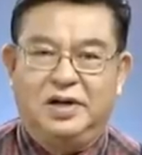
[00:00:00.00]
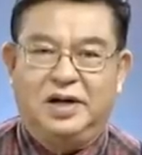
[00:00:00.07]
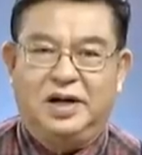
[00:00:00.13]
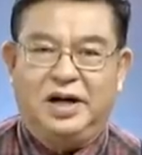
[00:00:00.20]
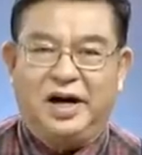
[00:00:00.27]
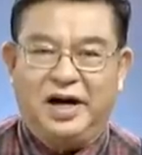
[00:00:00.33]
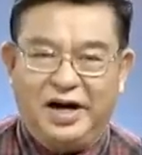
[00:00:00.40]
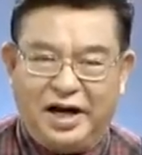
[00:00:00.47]

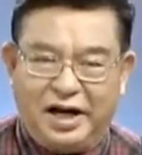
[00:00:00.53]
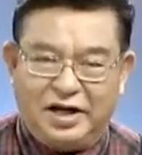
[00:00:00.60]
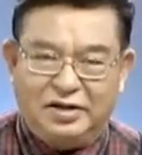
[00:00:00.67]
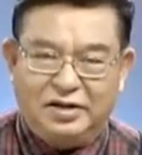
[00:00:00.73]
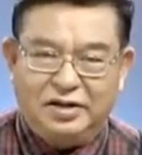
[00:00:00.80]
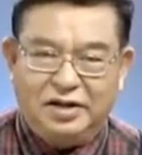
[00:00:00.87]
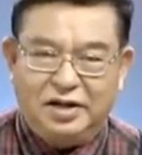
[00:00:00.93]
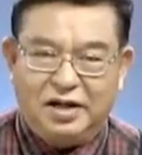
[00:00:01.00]
เคยเห็น
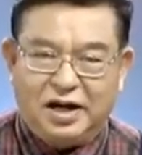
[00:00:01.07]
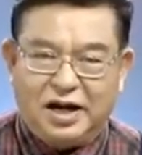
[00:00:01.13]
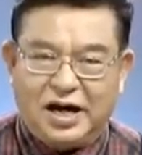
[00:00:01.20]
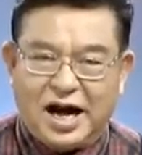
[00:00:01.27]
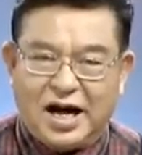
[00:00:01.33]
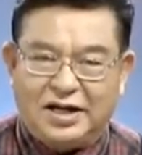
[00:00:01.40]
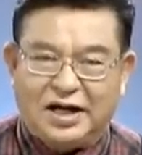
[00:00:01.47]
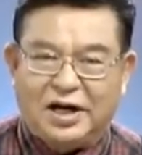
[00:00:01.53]
กระ
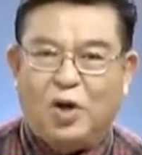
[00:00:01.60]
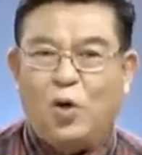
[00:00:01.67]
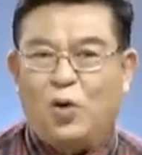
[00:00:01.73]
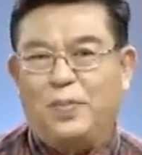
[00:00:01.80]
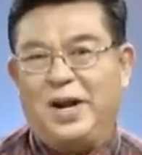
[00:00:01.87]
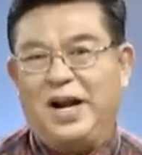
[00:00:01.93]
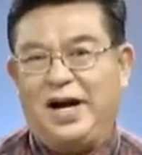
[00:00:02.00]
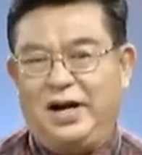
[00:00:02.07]
ดานกระดก
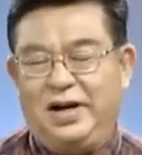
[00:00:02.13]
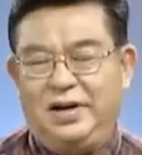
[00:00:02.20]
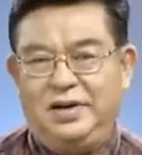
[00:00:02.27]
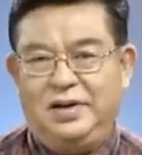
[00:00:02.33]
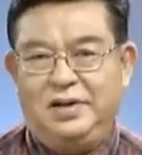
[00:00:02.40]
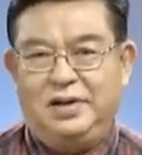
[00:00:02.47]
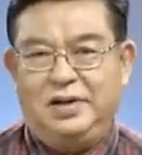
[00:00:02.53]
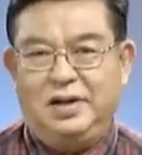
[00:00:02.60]
ไหมล่ะ
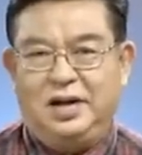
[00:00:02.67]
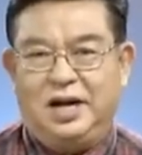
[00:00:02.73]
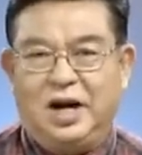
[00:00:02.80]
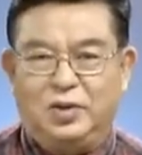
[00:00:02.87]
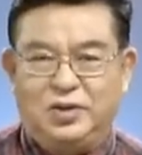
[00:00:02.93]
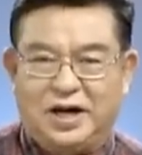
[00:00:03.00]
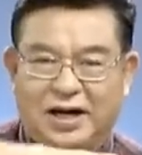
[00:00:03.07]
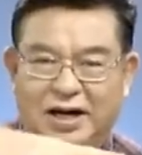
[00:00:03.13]
เรา
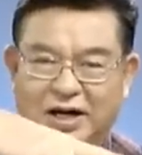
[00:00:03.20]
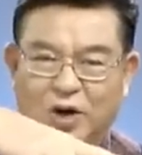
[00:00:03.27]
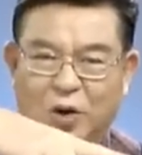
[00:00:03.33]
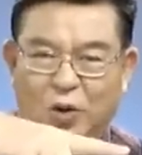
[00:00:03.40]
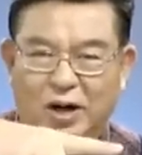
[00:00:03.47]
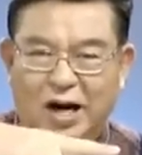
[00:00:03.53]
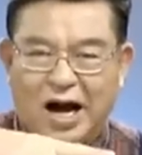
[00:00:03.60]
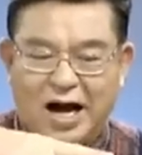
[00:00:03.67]
จะกระด
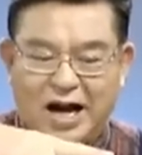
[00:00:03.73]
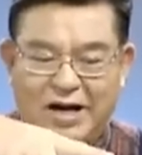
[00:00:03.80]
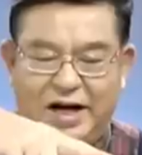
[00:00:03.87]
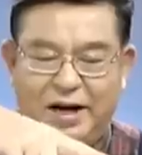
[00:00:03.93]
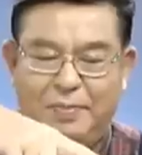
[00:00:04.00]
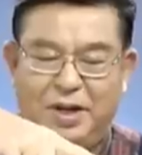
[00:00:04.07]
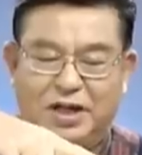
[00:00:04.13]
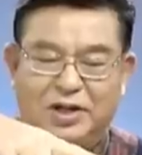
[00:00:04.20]
กได้
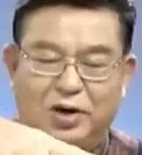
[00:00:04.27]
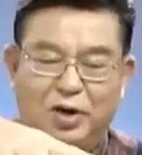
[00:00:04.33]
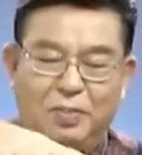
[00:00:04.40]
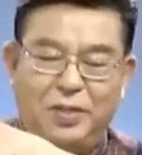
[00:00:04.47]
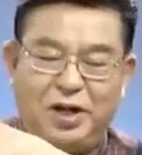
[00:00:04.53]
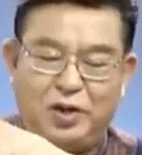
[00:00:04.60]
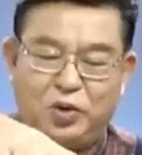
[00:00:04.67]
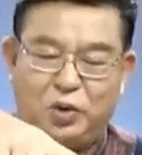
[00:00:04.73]
เนี่ยมันจะต้อง
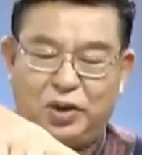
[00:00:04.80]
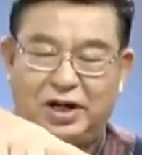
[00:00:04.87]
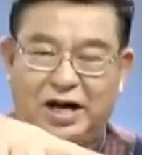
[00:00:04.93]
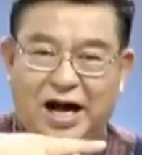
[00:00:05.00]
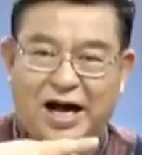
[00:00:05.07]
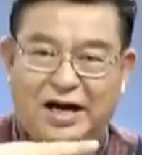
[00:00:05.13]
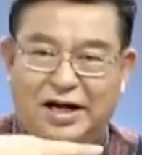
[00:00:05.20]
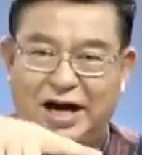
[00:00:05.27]
มีจุด
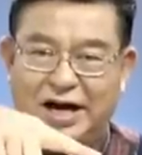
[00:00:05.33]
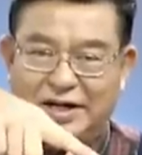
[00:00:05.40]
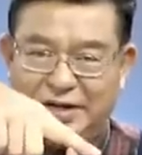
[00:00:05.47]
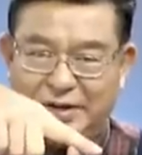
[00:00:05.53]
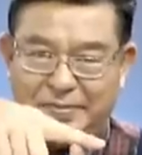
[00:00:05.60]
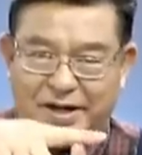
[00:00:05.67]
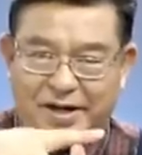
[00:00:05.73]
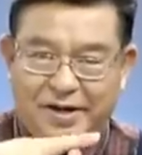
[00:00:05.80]
คานงัด
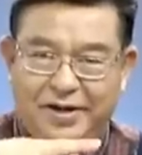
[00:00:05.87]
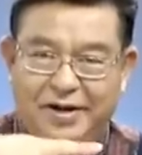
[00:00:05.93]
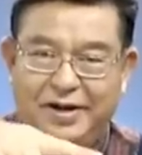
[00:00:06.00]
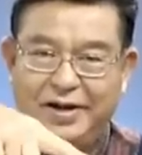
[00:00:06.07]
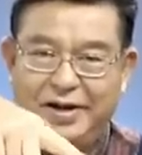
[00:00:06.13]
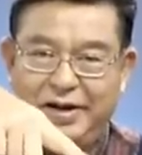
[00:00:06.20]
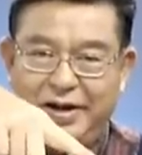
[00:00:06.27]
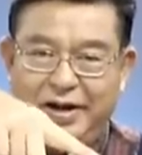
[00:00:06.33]
ใช่ไหม
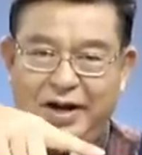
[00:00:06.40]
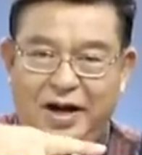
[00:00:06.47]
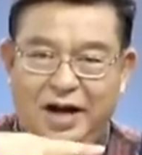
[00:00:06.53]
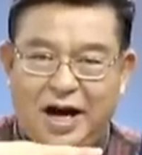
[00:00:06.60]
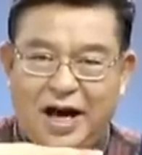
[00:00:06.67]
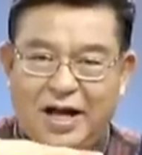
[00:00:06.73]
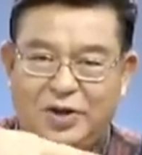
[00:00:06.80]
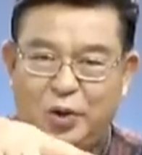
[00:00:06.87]

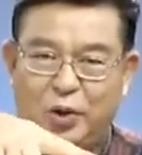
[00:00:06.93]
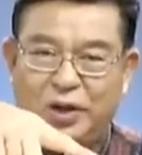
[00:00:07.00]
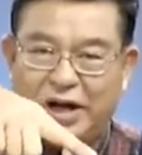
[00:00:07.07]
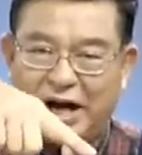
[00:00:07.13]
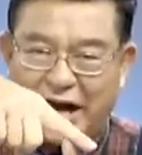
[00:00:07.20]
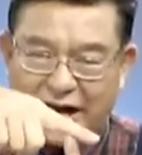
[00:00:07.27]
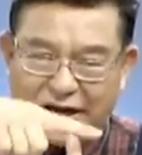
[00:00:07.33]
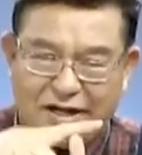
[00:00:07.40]
ไอ้จุด
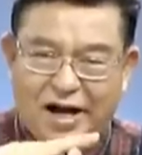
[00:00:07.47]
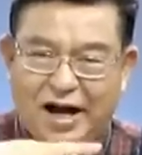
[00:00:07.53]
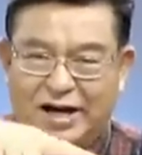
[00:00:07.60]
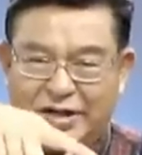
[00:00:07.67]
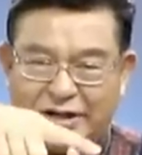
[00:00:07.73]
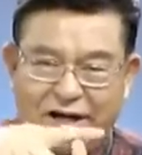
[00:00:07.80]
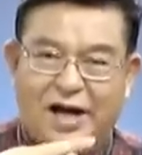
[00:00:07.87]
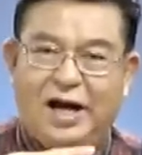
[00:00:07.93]
คานงัด
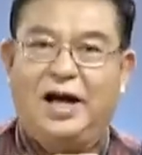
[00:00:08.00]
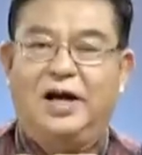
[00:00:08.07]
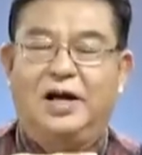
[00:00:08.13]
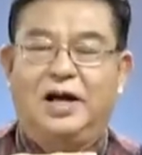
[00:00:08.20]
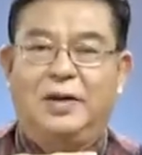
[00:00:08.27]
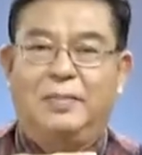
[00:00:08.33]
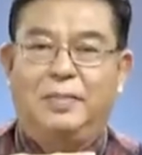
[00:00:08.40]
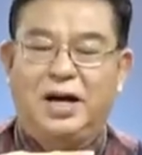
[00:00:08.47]
เนี่ย
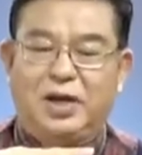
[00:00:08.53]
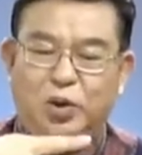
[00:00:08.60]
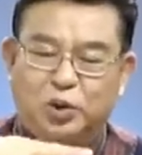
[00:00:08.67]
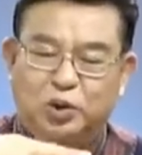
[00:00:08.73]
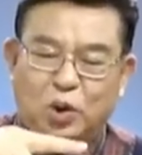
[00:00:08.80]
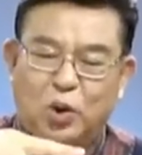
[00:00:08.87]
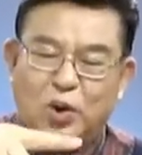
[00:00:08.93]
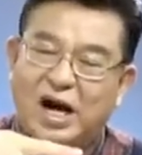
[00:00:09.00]
มันอยู่
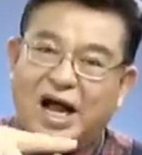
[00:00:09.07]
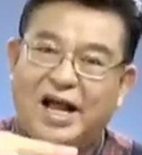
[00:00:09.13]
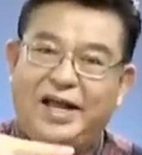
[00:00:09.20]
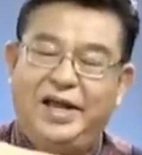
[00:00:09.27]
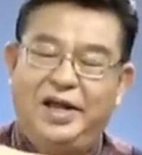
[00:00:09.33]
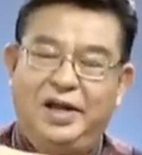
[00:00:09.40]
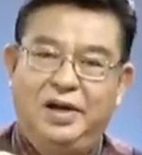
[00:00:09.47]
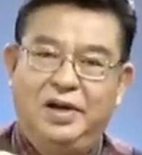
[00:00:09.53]
ตรงไหน
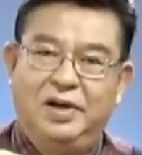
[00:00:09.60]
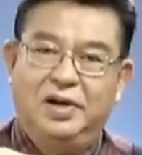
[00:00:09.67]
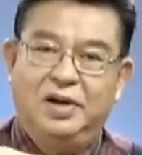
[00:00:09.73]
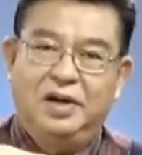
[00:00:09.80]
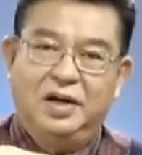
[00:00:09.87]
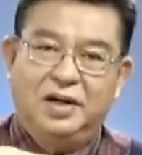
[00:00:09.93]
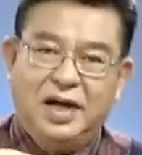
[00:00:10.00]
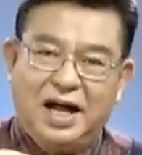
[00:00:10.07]

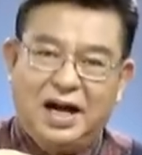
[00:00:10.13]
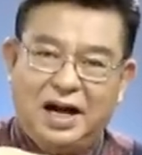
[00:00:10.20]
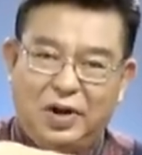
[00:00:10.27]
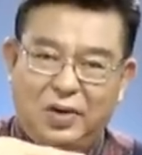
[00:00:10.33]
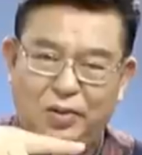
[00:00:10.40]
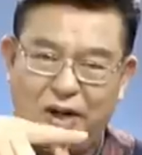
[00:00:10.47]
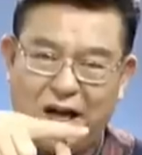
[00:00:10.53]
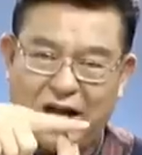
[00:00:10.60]
ถ้าเรา
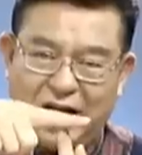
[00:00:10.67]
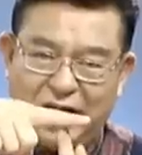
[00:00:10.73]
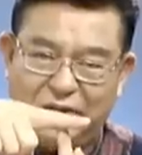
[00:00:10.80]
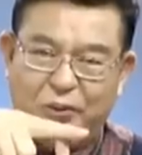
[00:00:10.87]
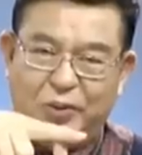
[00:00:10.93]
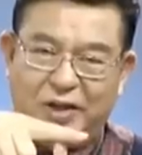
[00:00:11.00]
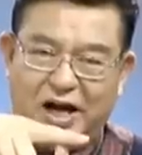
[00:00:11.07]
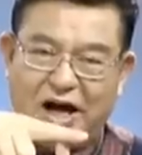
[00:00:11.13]
หา
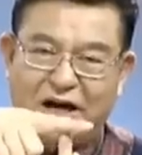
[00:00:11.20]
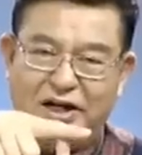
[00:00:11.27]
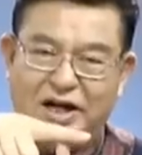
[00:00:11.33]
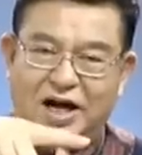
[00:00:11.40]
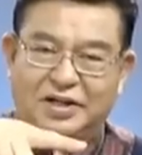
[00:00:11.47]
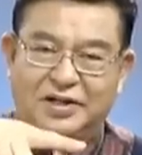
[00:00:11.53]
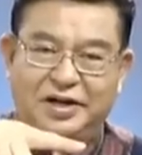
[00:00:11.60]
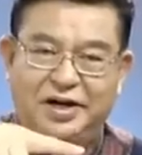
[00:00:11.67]
จุดคาน
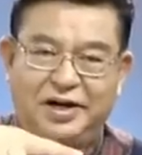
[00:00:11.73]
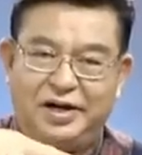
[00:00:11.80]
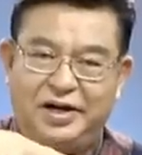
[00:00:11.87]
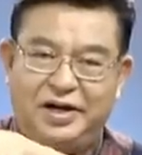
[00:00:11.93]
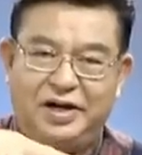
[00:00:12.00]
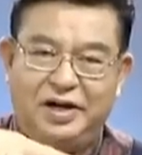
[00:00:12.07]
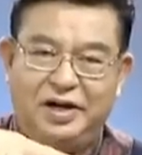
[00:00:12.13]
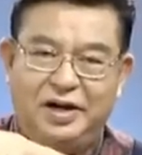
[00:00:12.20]
งัดเจอ
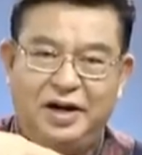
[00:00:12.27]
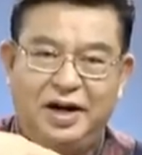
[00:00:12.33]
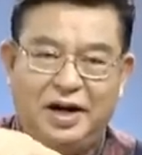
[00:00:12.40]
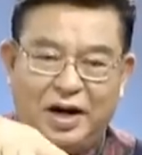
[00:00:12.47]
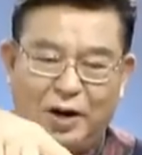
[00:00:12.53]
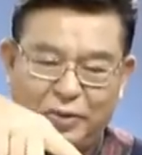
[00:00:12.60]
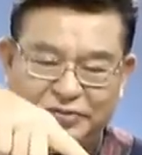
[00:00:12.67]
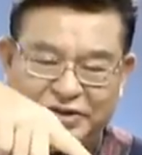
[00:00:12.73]

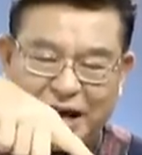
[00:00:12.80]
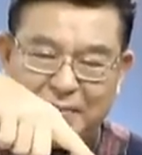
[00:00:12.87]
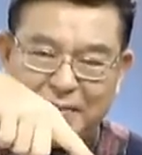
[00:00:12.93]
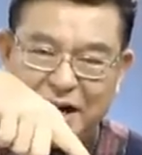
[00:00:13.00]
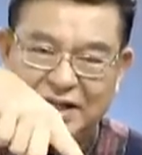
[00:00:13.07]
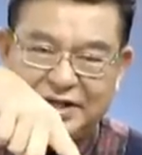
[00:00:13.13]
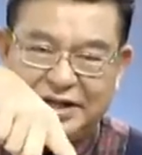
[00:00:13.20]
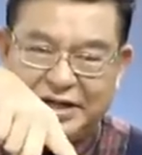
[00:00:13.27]
เราสา
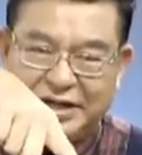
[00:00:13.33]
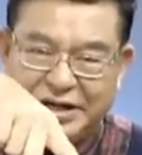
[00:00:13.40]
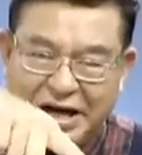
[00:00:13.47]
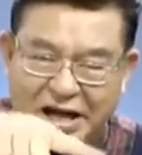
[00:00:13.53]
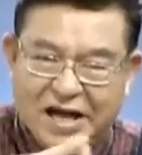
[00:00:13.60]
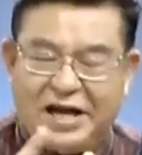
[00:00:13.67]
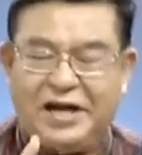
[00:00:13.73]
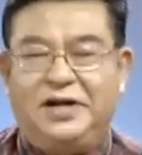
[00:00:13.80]
มารถจะ
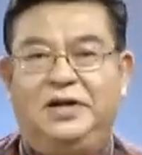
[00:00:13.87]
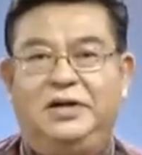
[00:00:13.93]
ดีด